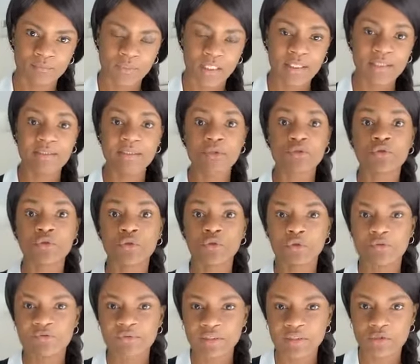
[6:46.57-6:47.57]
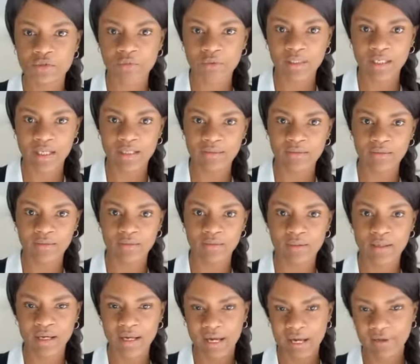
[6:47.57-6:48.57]
Et c'est ce que Vision 4
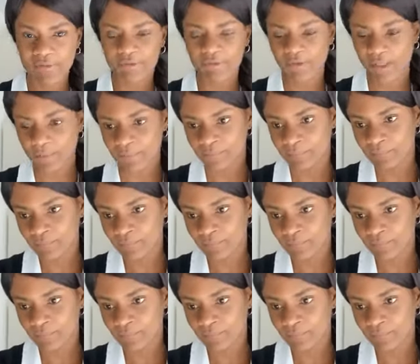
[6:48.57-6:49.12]
a fait.